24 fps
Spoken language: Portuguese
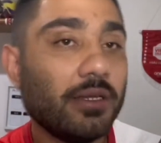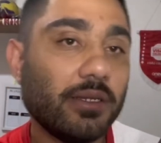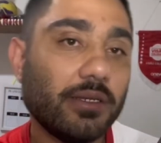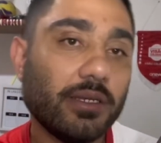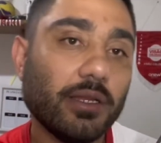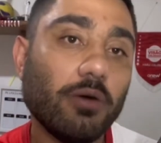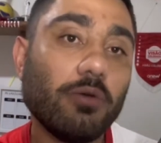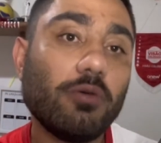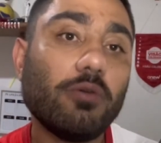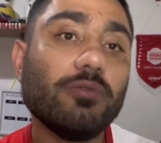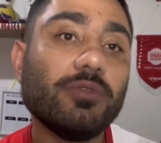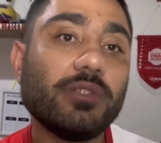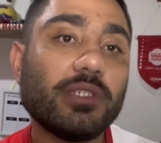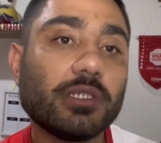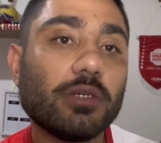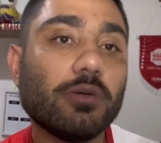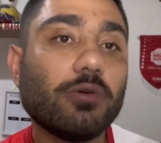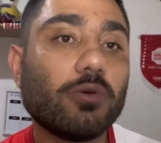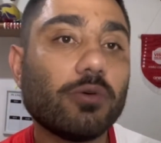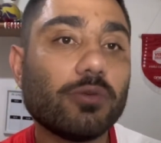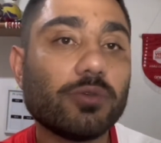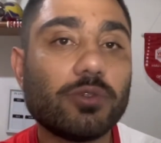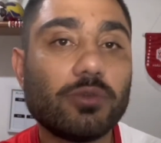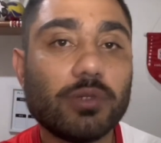Não conseguiu
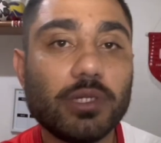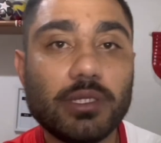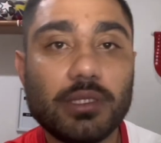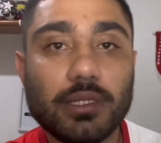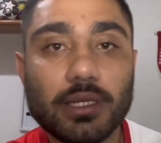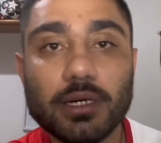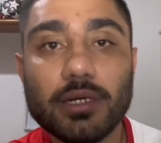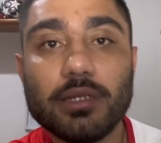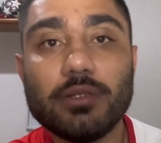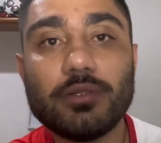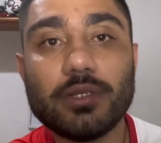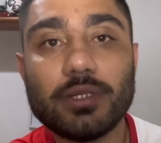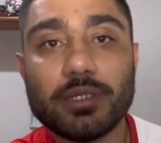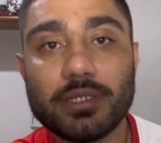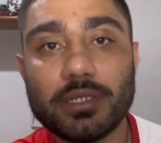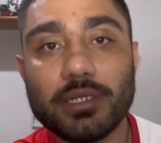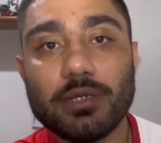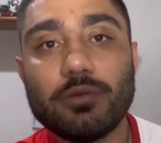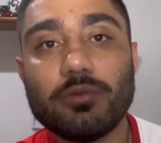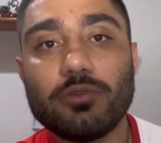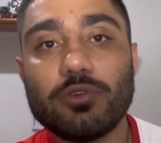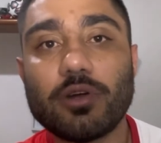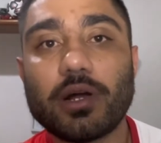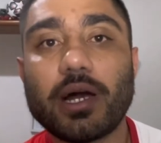construir tanto assim
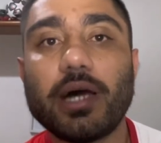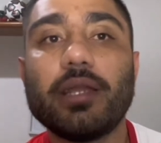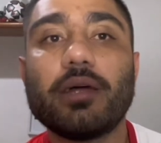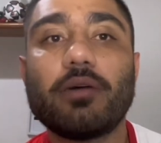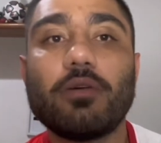com jogada